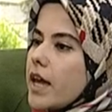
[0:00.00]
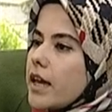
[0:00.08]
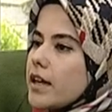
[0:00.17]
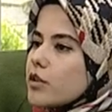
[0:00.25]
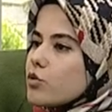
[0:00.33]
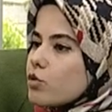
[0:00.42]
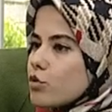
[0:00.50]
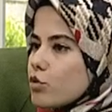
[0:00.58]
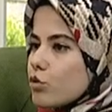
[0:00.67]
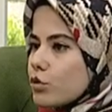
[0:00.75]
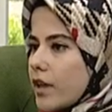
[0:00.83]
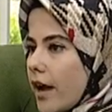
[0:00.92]
E,
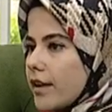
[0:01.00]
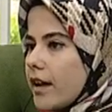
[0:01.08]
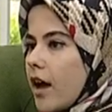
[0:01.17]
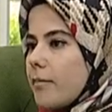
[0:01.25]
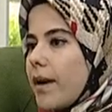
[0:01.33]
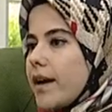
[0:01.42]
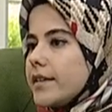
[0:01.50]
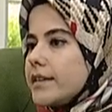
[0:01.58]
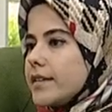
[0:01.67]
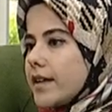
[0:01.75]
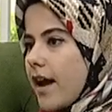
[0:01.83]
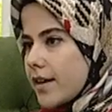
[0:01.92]
çocuklarla ben
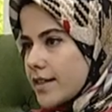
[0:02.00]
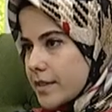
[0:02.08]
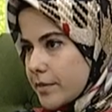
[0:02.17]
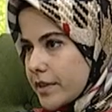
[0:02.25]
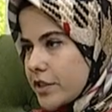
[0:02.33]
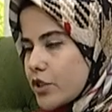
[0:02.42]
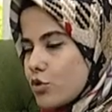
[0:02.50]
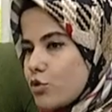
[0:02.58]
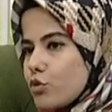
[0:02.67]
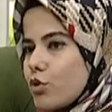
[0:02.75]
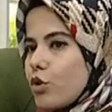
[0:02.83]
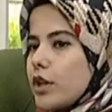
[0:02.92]
e, her zaman için
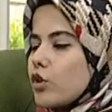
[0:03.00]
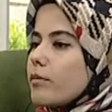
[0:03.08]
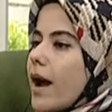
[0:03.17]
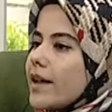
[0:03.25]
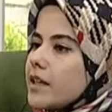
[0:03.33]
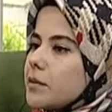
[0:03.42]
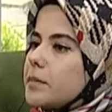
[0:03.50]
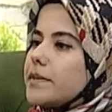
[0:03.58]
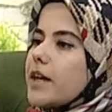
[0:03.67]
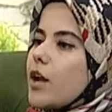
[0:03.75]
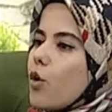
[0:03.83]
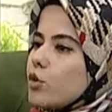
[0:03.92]
şunu öneriyorum. Anne
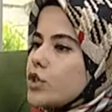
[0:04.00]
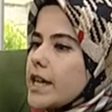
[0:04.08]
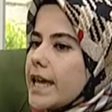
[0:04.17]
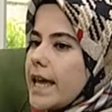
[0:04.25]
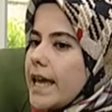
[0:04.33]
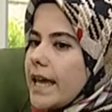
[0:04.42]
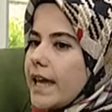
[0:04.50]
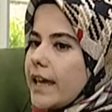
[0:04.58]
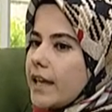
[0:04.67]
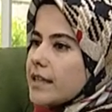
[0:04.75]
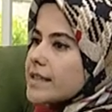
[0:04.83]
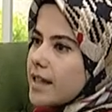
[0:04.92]
babalar önce
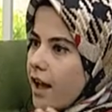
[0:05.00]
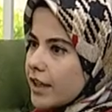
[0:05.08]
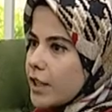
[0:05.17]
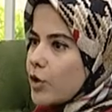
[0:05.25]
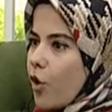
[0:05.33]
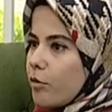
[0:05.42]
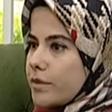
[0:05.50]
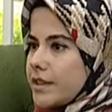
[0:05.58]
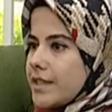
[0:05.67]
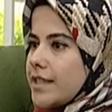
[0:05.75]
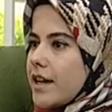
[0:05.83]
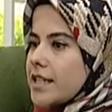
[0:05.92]
e, sakin
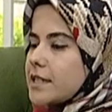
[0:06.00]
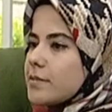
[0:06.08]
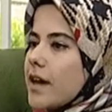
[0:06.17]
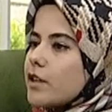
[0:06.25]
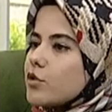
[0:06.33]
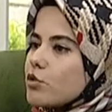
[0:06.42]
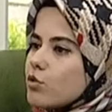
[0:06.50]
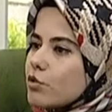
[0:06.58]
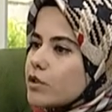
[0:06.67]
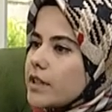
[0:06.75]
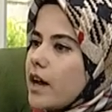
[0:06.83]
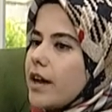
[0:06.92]
olmaları lazım. Yani
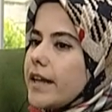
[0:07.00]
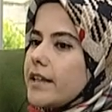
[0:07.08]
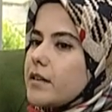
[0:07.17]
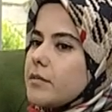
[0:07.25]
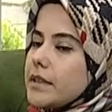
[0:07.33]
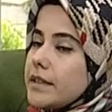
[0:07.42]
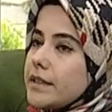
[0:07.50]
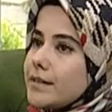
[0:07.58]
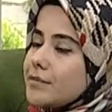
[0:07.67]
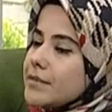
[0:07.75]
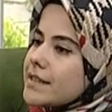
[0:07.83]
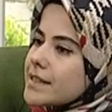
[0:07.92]
çocukla hani
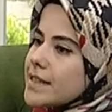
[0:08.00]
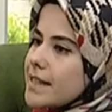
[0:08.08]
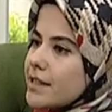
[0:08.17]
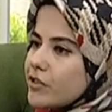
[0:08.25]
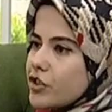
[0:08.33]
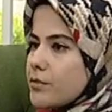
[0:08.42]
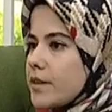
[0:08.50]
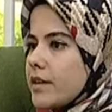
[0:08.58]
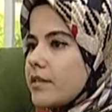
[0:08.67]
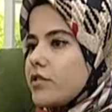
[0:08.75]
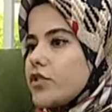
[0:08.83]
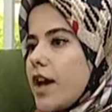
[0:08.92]
e, nasıl iletişime
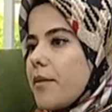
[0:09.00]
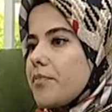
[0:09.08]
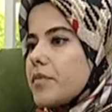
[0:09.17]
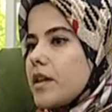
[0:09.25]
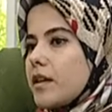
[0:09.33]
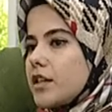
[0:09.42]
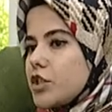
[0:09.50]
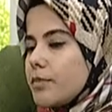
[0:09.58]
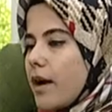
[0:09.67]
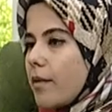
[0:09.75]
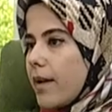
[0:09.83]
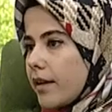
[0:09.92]
gireceğim,
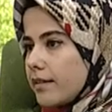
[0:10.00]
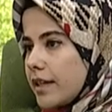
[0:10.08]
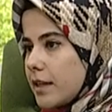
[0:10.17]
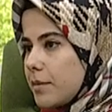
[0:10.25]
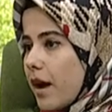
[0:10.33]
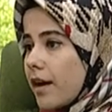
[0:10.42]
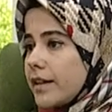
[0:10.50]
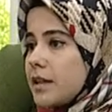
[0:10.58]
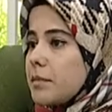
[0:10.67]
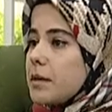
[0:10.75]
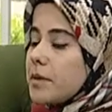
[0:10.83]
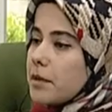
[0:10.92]
acaba ben iyi bir anne
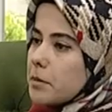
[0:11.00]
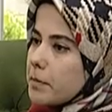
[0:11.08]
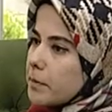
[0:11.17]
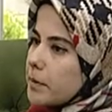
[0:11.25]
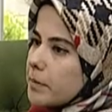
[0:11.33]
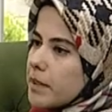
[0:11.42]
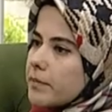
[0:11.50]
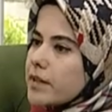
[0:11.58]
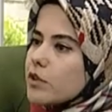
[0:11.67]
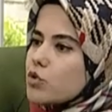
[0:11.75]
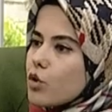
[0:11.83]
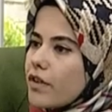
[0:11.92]
miyim, iyi bir baba mıyım
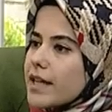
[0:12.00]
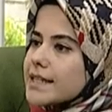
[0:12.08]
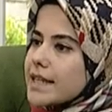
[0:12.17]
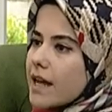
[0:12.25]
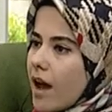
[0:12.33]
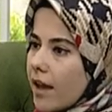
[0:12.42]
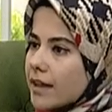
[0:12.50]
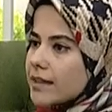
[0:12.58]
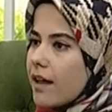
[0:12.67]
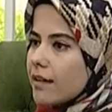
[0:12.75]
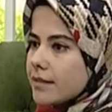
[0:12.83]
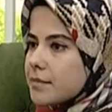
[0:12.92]
diye çok fazla
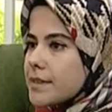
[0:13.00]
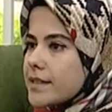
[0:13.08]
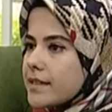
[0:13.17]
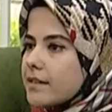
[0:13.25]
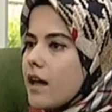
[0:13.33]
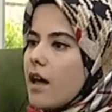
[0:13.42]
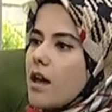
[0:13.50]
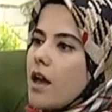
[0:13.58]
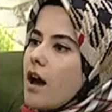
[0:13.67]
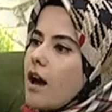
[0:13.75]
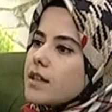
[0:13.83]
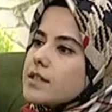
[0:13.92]
kaygılandığımızda da
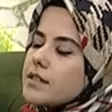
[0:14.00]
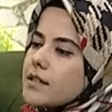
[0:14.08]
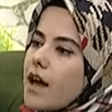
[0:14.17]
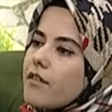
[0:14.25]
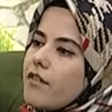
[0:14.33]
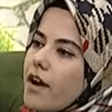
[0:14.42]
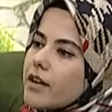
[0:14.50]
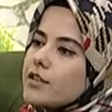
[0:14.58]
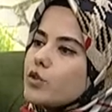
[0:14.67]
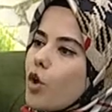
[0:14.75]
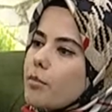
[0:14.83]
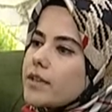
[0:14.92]
aslında ya,
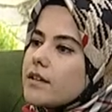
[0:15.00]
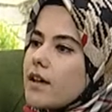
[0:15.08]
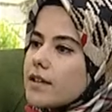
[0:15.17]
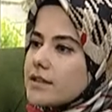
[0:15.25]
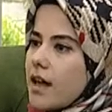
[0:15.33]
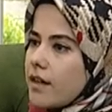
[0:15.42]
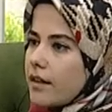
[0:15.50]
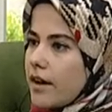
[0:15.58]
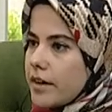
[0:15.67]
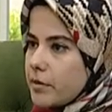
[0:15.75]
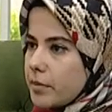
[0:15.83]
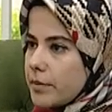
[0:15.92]
farkında olmadan hatalar
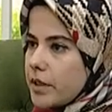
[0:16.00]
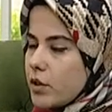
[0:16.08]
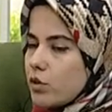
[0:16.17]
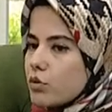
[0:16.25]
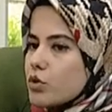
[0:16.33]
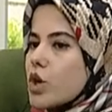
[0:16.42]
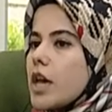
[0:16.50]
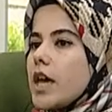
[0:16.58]
yapabiliyoruz.